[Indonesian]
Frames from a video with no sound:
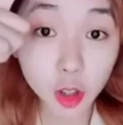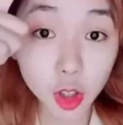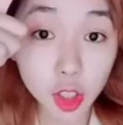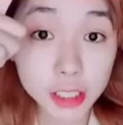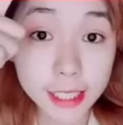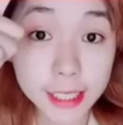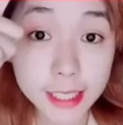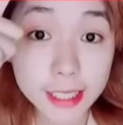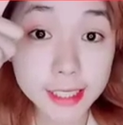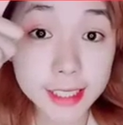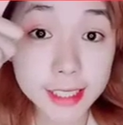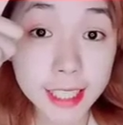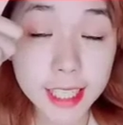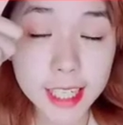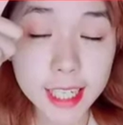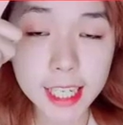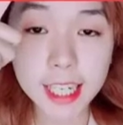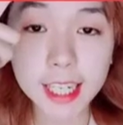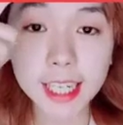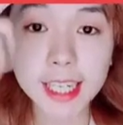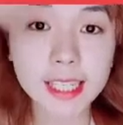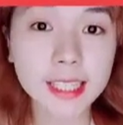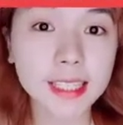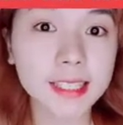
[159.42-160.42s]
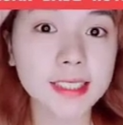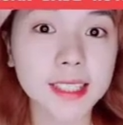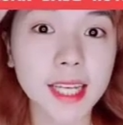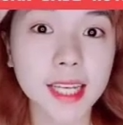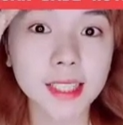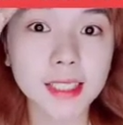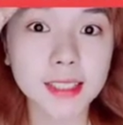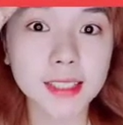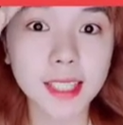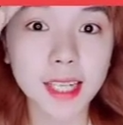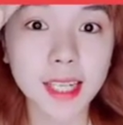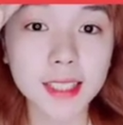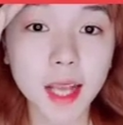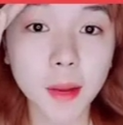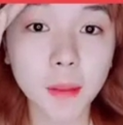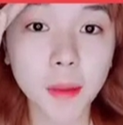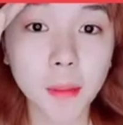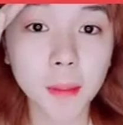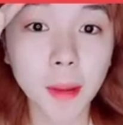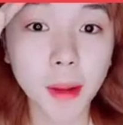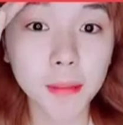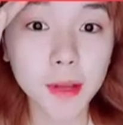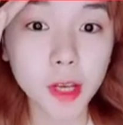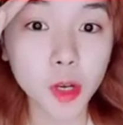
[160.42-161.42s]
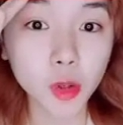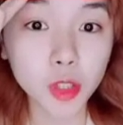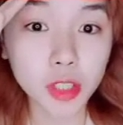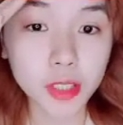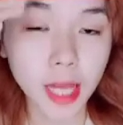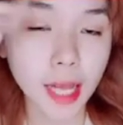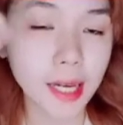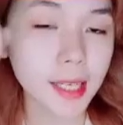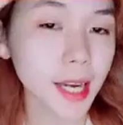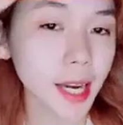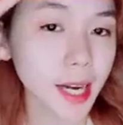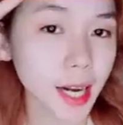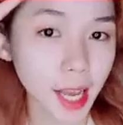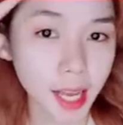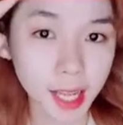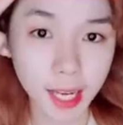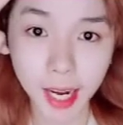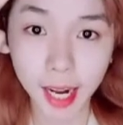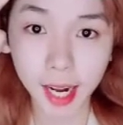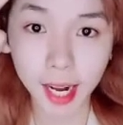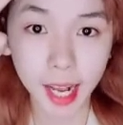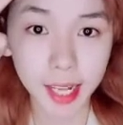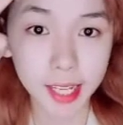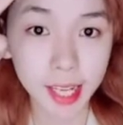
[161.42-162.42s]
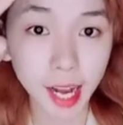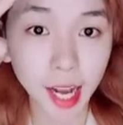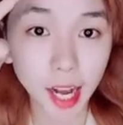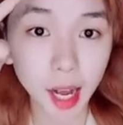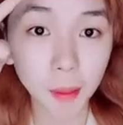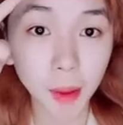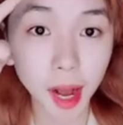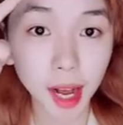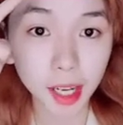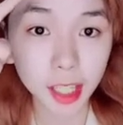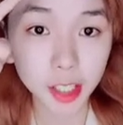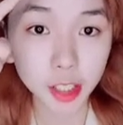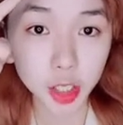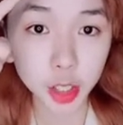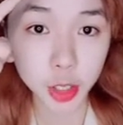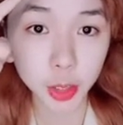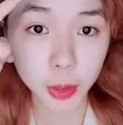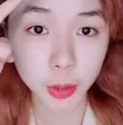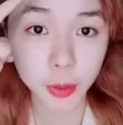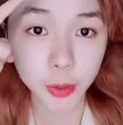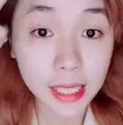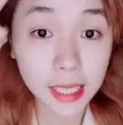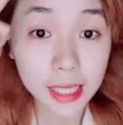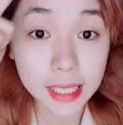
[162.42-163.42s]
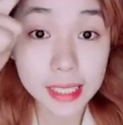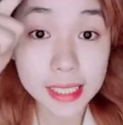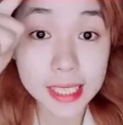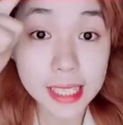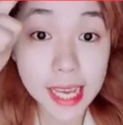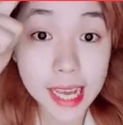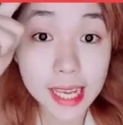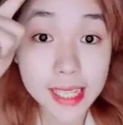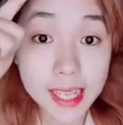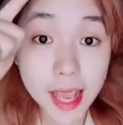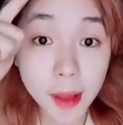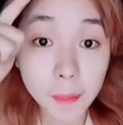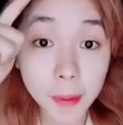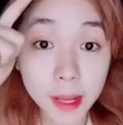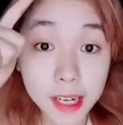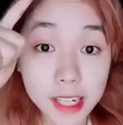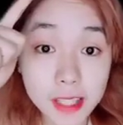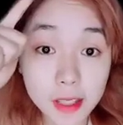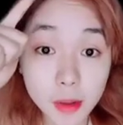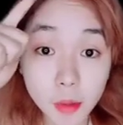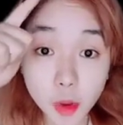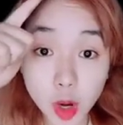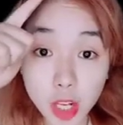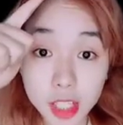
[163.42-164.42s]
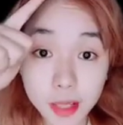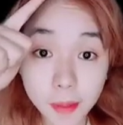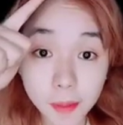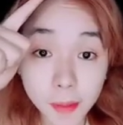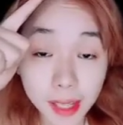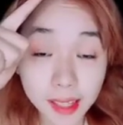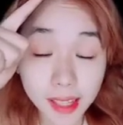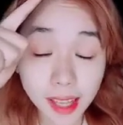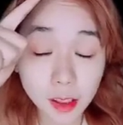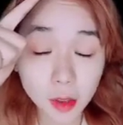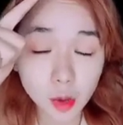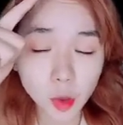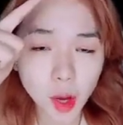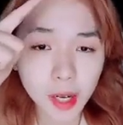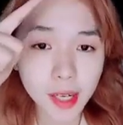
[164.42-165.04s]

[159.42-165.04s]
kucing kecil ini dikejar-kejar sama babi hutan dan akhirnya nggak nyangka banget cu. Dia sampai di sebuah jembatan tua